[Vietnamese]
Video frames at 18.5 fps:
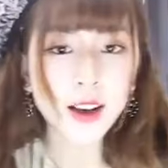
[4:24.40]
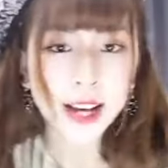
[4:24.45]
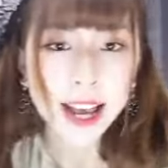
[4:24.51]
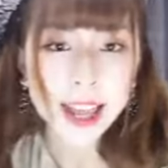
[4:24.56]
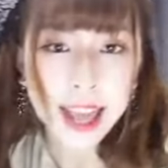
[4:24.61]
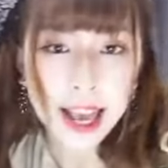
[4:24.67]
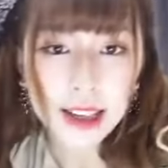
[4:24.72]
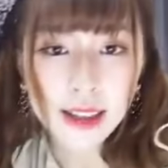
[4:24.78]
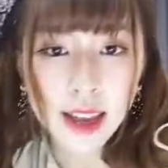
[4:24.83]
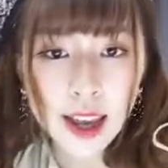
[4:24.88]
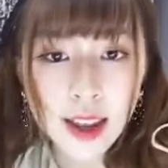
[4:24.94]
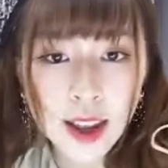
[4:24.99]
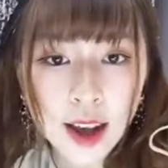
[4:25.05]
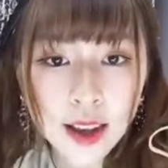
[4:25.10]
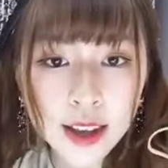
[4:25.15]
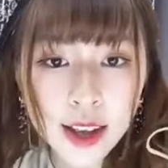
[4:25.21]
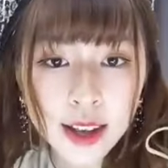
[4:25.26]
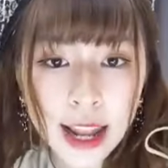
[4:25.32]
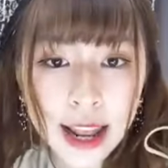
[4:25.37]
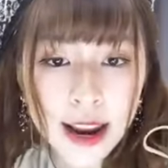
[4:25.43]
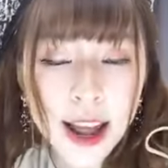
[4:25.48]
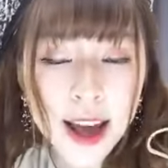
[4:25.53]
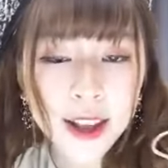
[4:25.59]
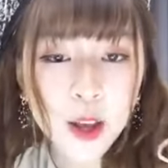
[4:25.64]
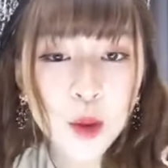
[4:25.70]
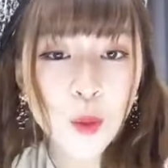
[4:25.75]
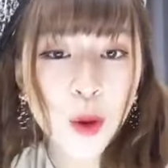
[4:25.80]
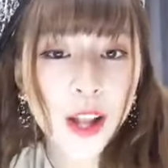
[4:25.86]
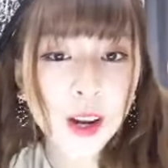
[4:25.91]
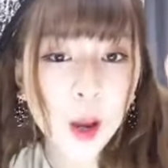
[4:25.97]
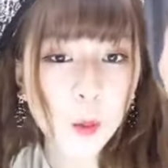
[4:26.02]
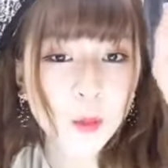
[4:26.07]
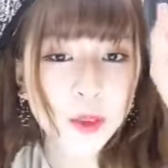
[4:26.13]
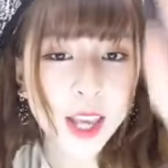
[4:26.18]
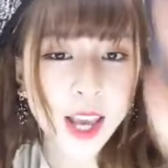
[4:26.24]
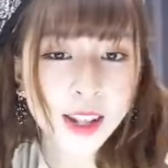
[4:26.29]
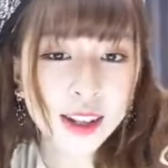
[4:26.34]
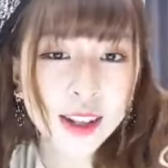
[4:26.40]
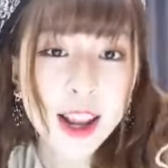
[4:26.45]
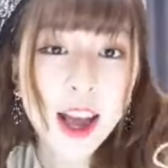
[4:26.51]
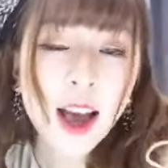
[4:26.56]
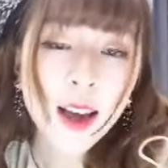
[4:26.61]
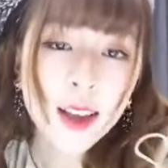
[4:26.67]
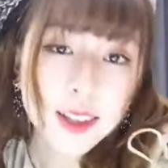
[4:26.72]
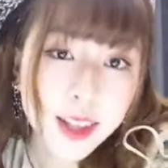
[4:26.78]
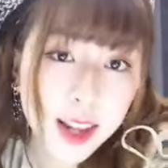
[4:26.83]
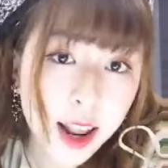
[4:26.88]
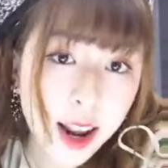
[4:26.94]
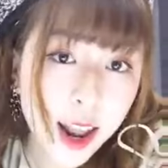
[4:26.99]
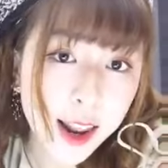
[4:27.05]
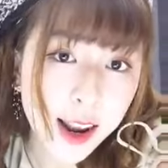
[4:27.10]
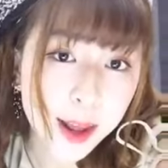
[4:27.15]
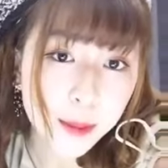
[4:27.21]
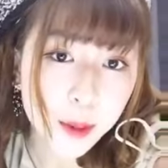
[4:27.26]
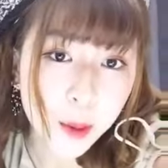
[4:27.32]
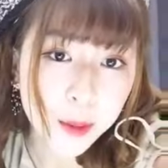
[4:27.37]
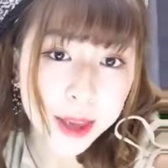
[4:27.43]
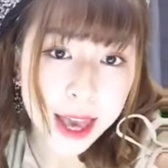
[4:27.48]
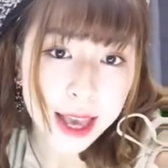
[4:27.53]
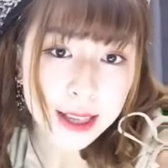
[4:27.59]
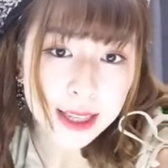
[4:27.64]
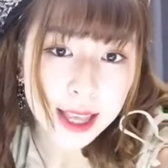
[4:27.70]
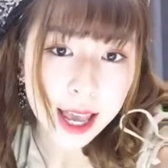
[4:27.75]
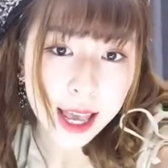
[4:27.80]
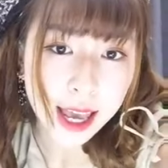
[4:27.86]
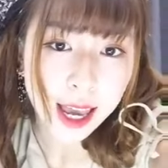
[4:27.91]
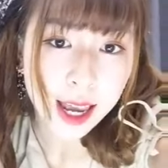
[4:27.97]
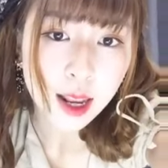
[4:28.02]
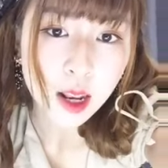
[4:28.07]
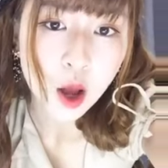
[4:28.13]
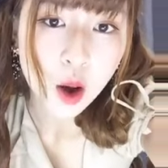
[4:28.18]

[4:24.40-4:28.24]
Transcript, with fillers: một cái da xé cho Trinh ely chứ quên Ngọc Trinh Trinh ely lấy màu da size S